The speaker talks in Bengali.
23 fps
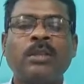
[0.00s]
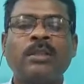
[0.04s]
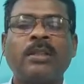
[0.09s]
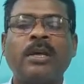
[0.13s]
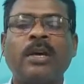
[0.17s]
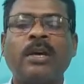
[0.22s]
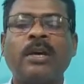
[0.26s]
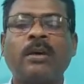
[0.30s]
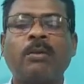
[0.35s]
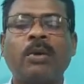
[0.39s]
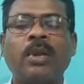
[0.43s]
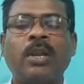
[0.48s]

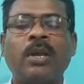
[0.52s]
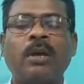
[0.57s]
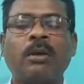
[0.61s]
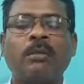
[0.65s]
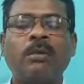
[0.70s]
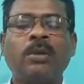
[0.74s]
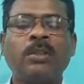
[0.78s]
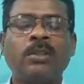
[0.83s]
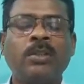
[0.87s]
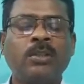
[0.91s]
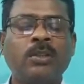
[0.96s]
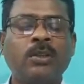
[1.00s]
তাকে বলা
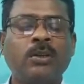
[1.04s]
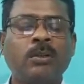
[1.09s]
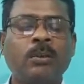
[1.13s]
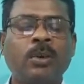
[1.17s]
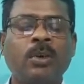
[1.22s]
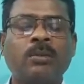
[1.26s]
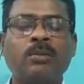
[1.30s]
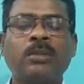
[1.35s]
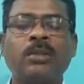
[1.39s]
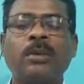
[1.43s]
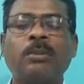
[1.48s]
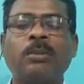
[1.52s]
হবে দ্বিতীয়
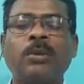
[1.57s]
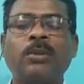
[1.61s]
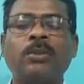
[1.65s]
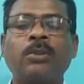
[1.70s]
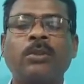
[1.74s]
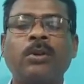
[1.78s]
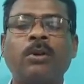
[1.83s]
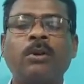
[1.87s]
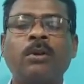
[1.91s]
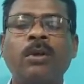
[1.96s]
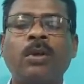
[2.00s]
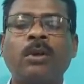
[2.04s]
ব্যবস্থাপত্র
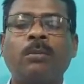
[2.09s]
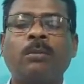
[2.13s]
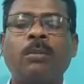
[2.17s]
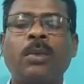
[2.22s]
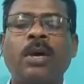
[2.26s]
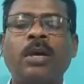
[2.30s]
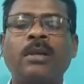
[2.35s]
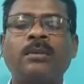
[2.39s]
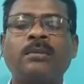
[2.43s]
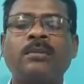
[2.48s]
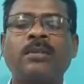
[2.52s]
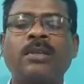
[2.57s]
বা
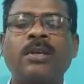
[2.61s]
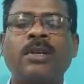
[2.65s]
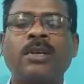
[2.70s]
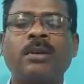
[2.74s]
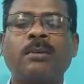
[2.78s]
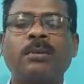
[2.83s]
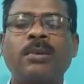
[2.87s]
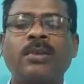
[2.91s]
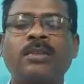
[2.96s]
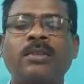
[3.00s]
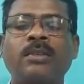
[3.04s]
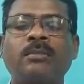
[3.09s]
সেকেন্ড
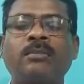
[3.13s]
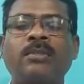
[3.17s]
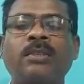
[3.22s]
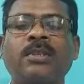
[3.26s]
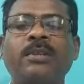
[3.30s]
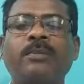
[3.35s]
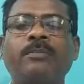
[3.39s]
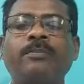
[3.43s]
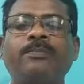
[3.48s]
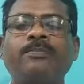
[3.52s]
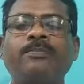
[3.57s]
প্রেসক্রিপশন